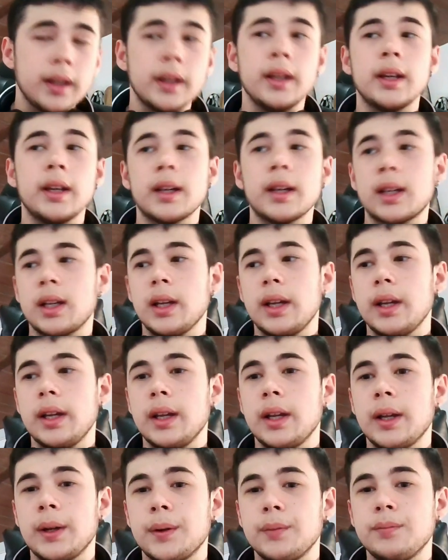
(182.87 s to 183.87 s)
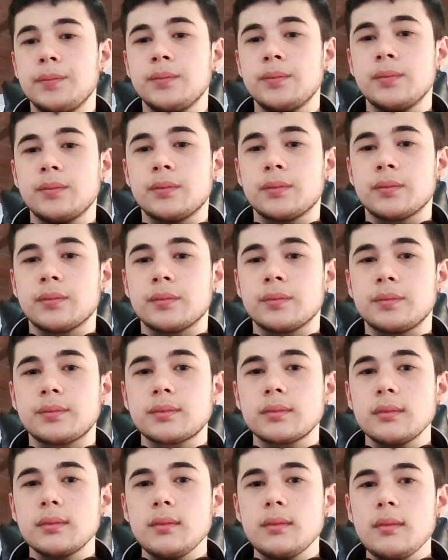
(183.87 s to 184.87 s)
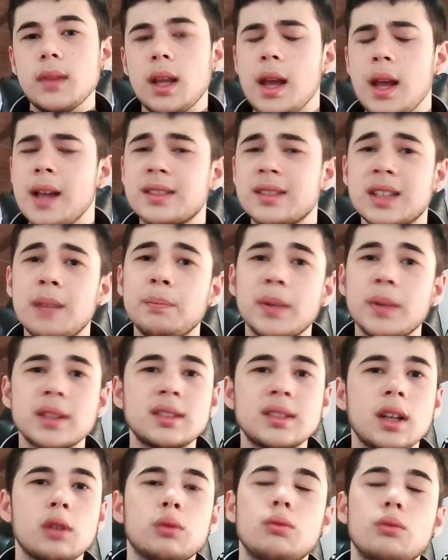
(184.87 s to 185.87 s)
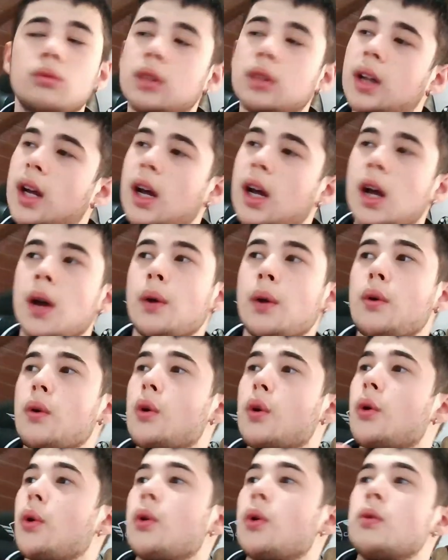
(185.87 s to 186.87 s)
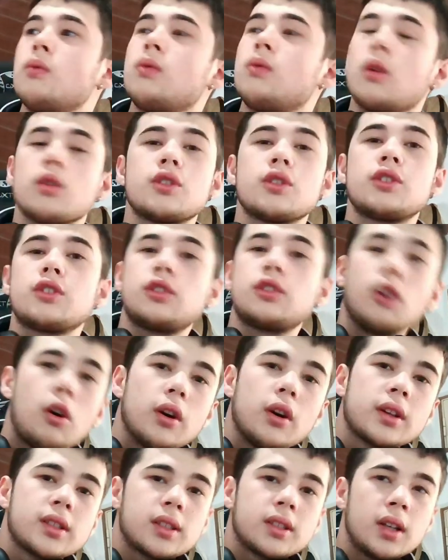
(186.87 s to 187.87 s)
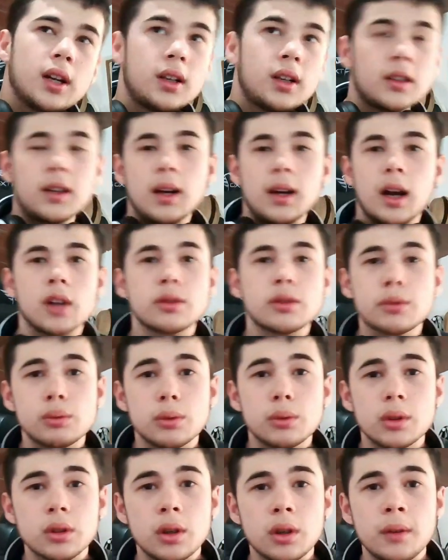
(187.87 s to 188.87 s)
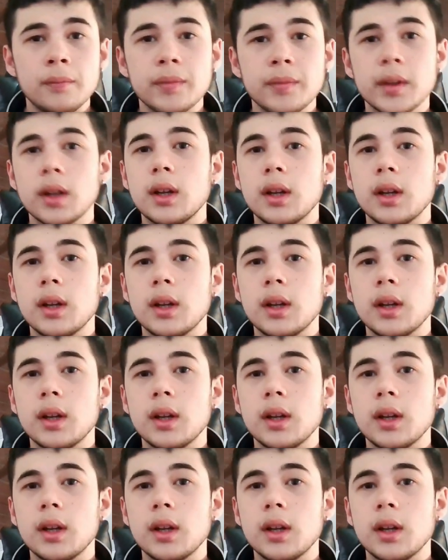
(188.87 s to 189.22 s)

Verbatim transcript: e che mh, mm, è sempre stato un, eh, uno stonks assurdo.